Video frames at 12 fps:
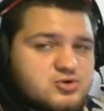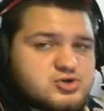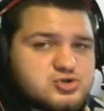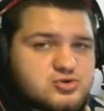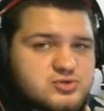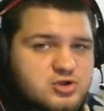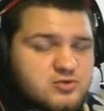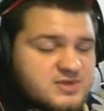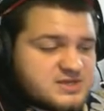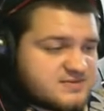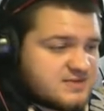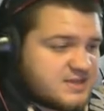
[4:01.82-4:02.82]
что на нем
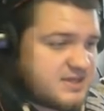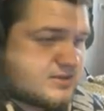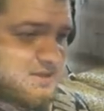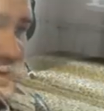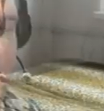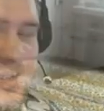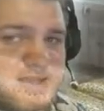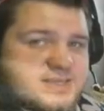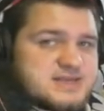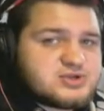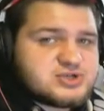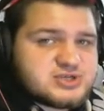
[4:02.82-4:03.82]
есть винилы.
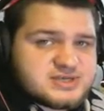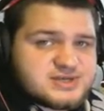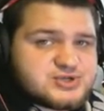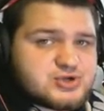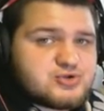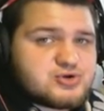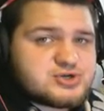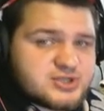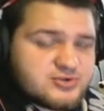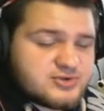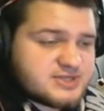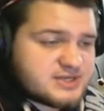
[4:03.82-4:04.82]
Следующий скриншот тоже
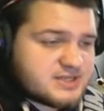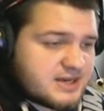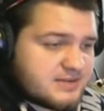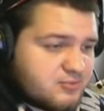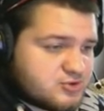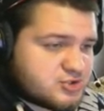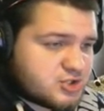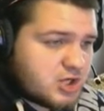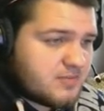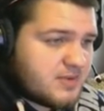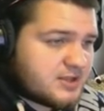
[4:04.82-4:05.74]
относится к дальнобойщикам.